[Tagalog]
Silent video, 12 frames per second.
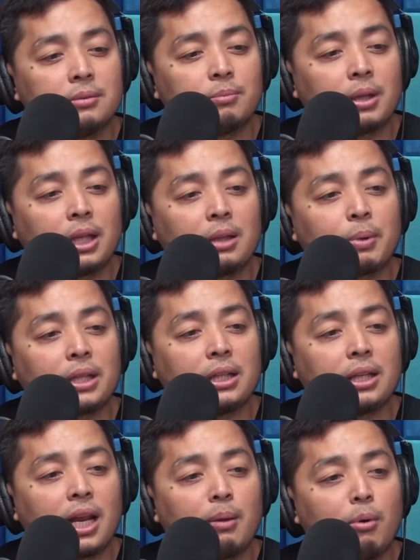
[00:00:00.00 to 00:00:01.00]
Pati, pati
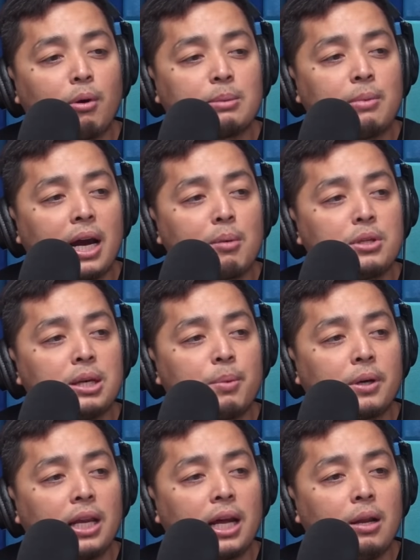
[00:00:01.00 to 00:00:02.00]
tirahin mo ko sa bahay mo dyan
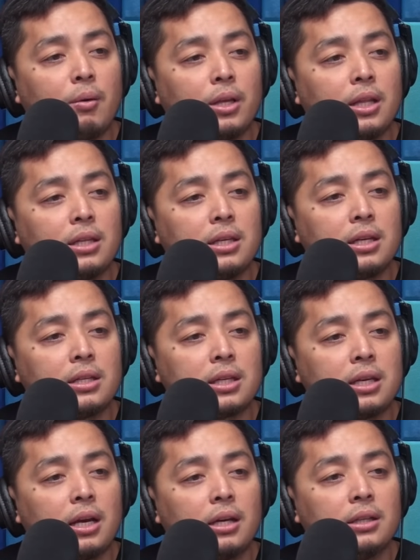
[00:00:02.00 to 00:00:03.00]
pag dinalaw kayo dito dyan
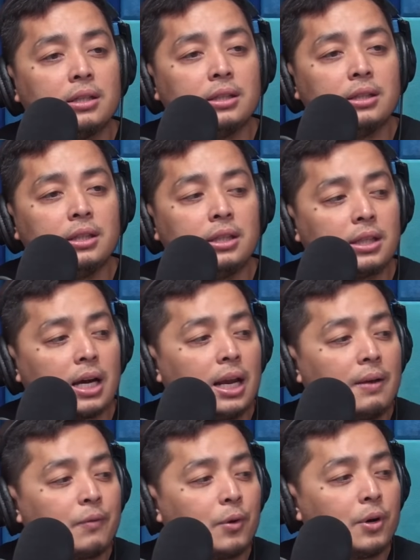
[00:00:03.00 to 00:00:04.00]
sa
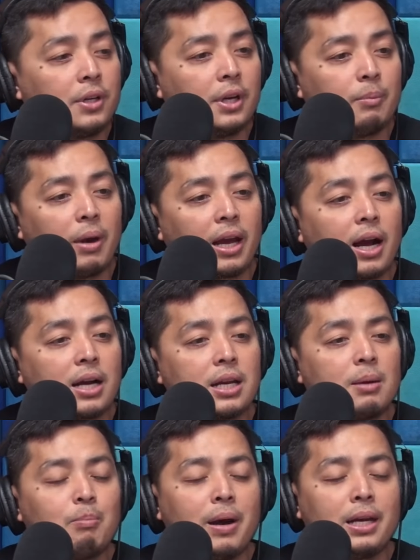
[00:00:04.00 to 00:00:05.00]
California. Bike ka kasi
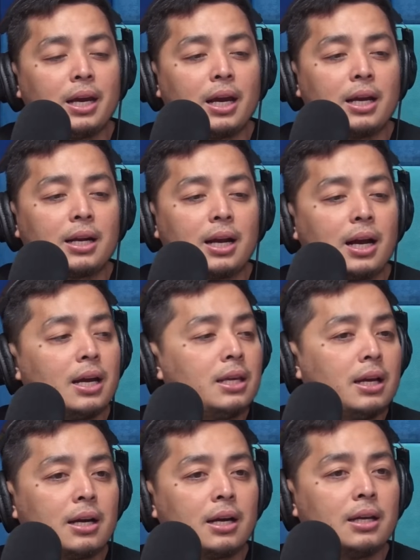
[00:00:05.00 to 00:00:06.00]
ng bike eh, kaya
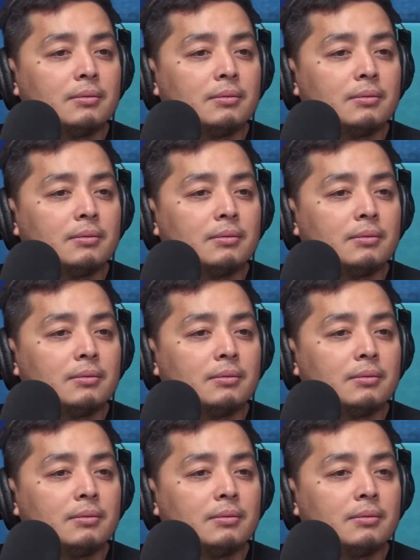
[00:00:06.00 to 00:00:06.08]
nagkakaganyan ka.